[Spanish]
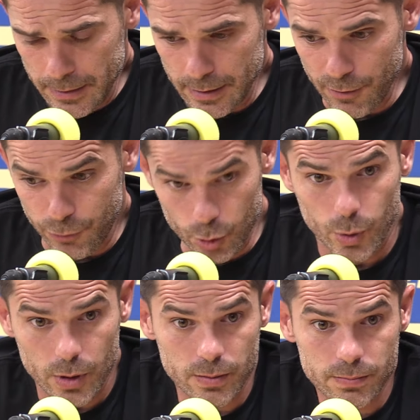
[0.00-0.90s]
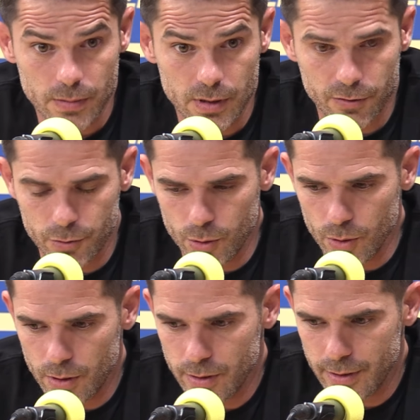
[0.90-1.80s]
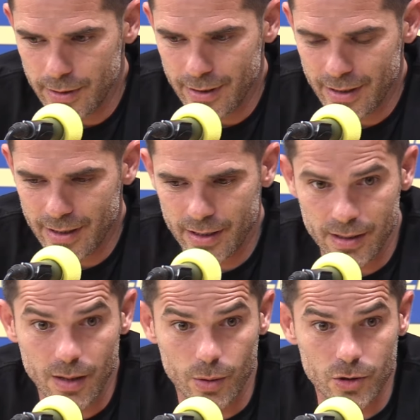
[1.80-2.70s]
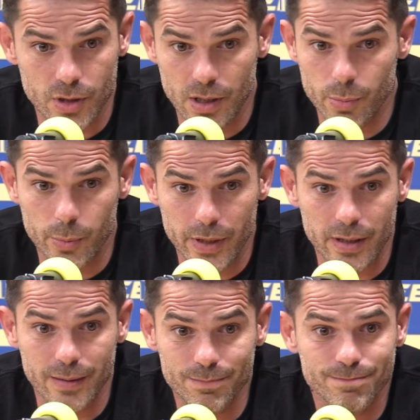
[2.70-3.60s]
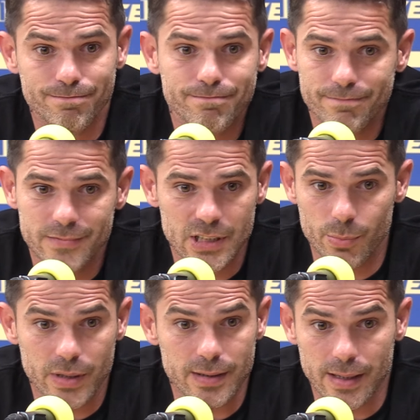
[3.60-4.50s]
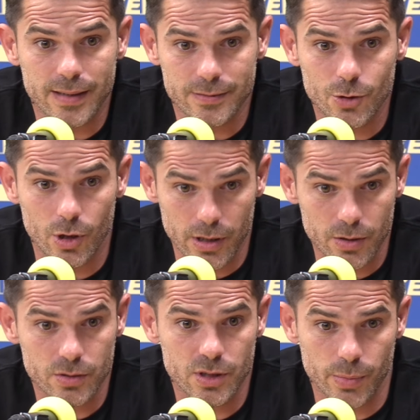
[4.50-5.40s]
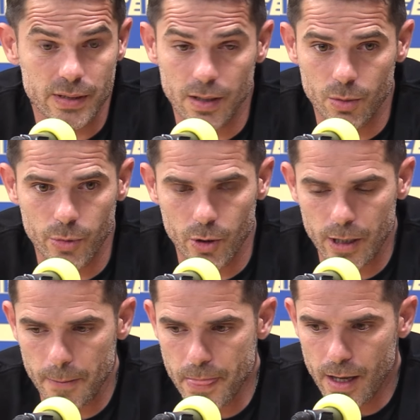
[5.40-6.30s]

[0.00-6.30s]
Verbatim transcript: de fútbol, de fútbol eh, en general cuando ese equipo pierde siempre está dolido, siempre está con bronca.